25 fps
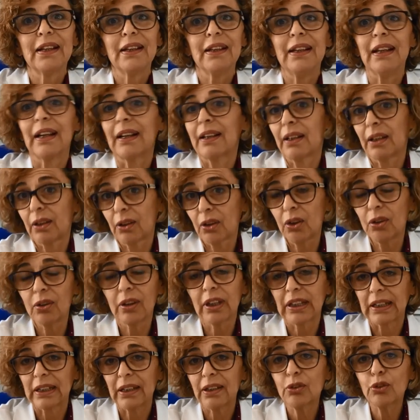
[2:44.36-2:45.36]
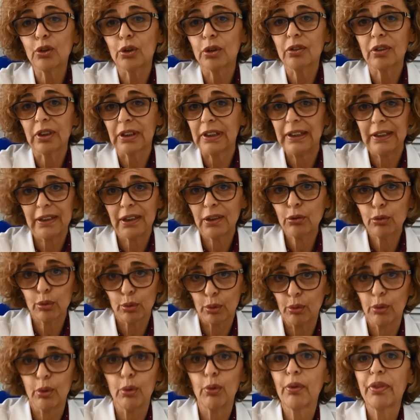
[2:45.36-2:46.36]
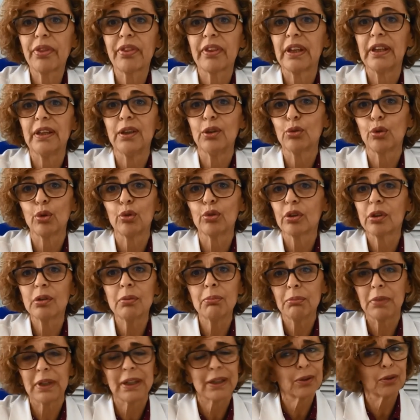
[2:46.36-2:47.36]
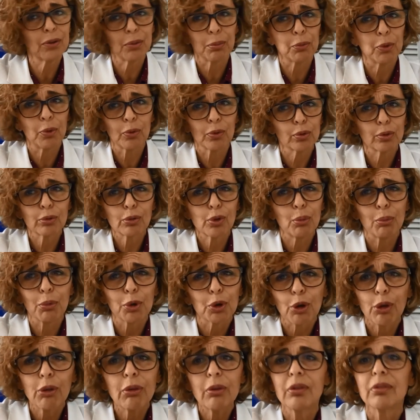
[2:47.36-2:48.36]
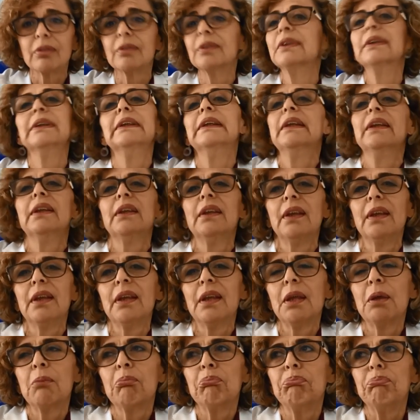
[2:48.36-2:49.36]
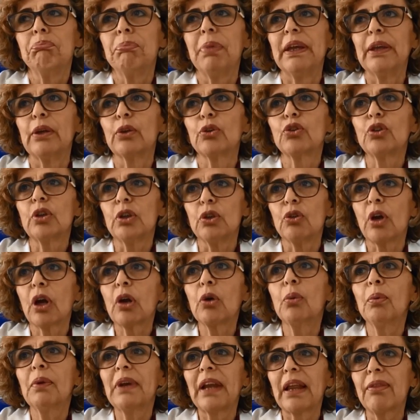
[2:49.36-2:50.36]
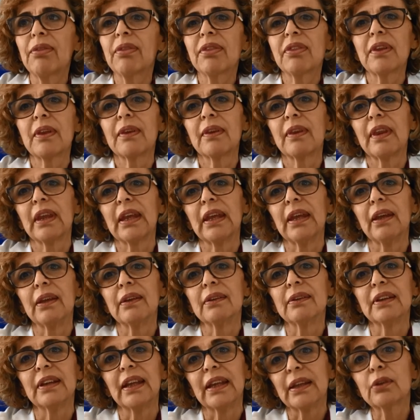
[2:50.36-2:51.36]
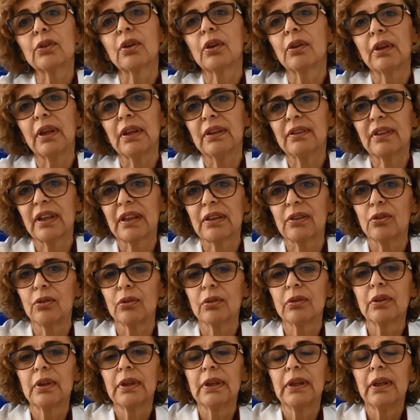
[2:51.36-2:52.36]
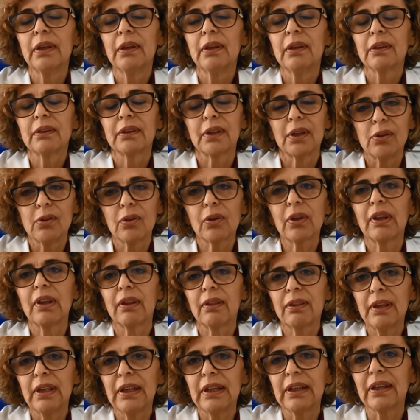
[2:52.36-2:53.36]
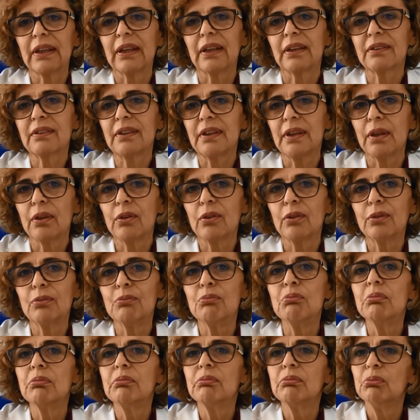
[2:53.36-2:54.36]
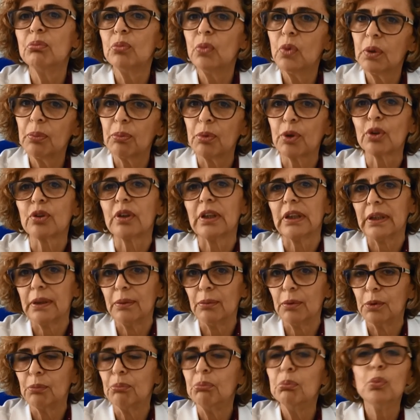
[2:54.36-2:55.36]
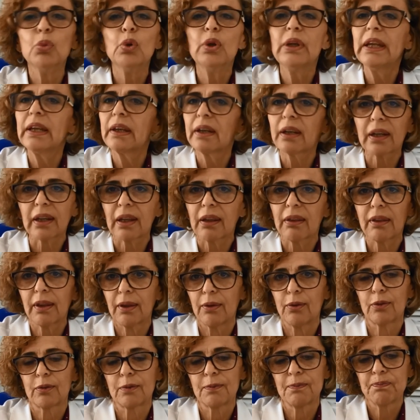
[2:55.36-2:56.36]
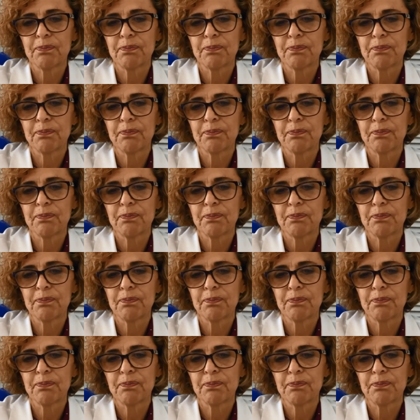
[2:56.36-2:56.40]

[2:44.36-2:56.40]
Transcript: La gestión de casos tiene sus luces y sus sombras, como, todo. Pero si yo hago balance de, de estos 10 años, tengo que decir que ha sido muy positivo, muy enriquecedor.